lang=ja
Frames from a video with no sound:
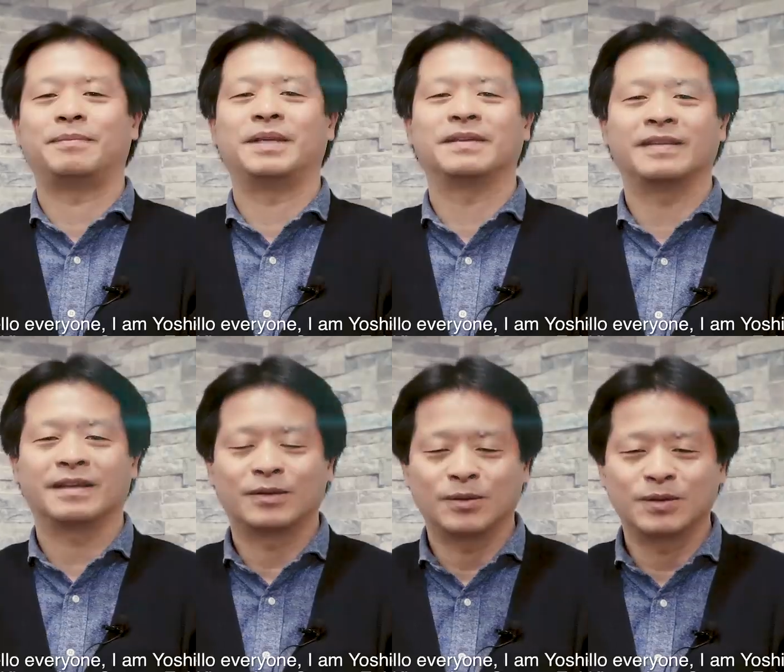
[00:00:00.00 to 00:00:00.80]
皆さ
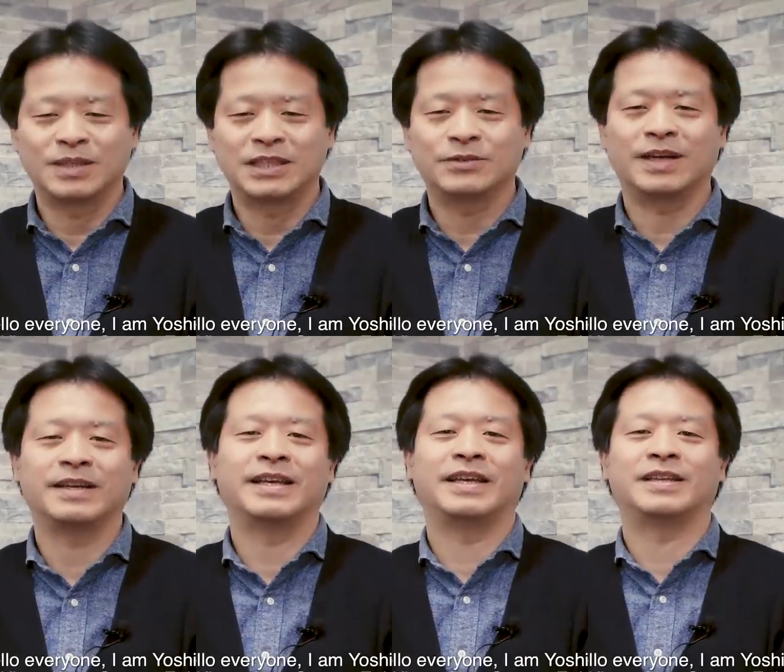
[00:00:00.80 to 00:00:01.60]
んこんにちは、
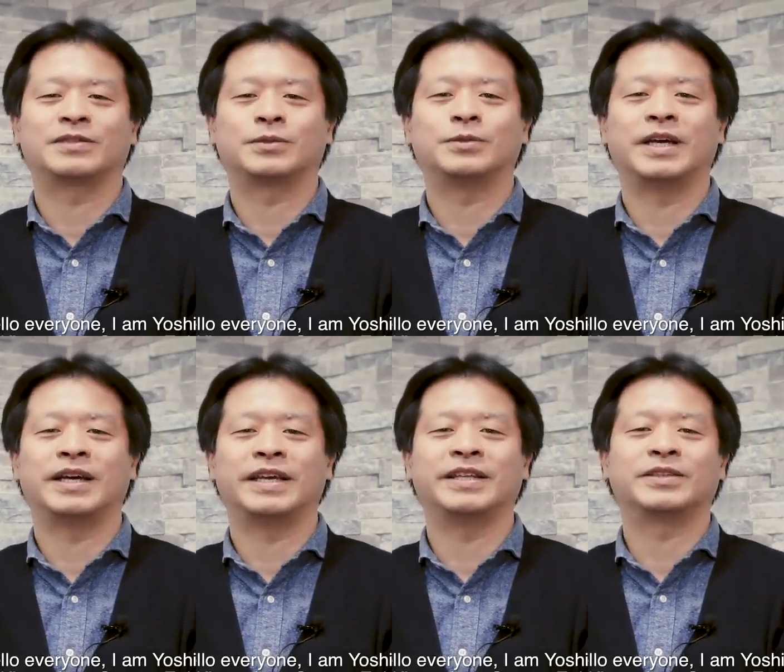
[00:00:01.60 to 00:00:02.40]
えー、
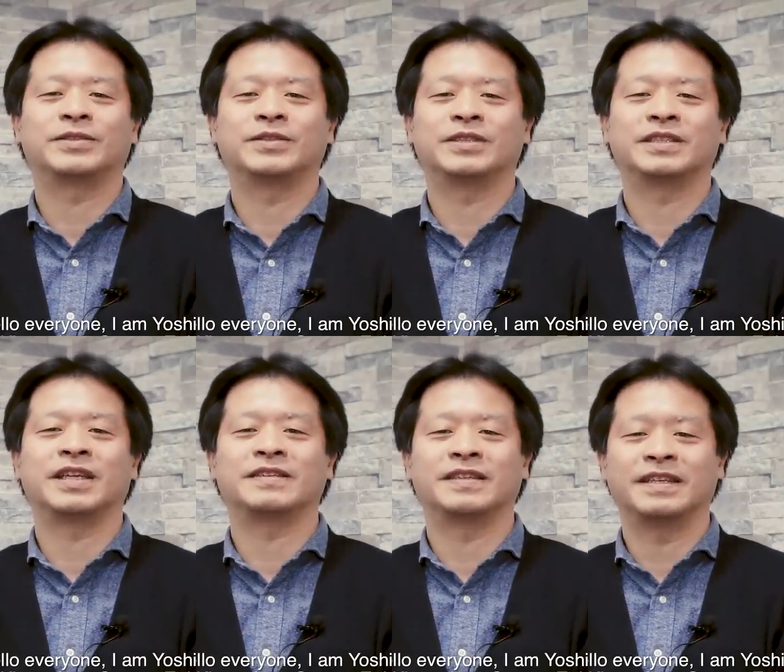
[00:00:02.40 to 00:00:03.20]
スクエアエニックス
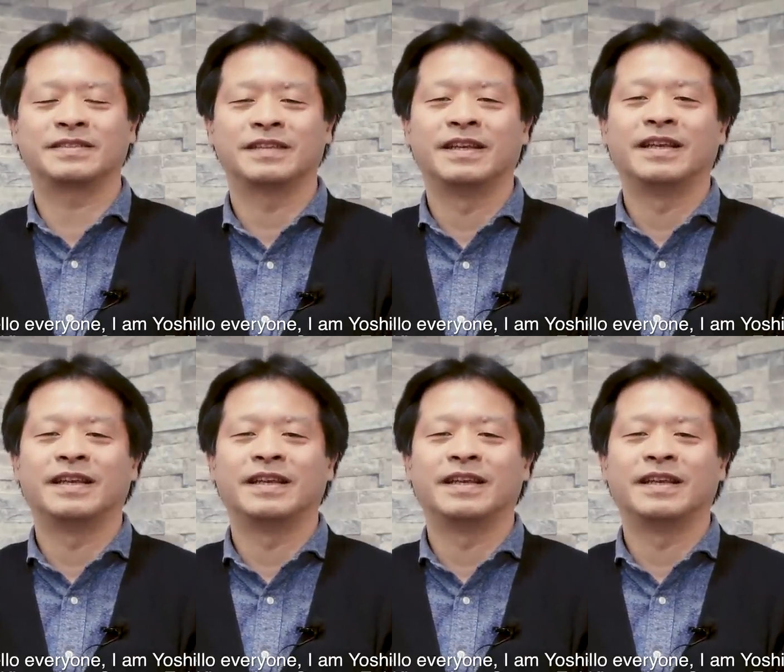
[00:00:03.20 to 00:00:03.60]
北瀬です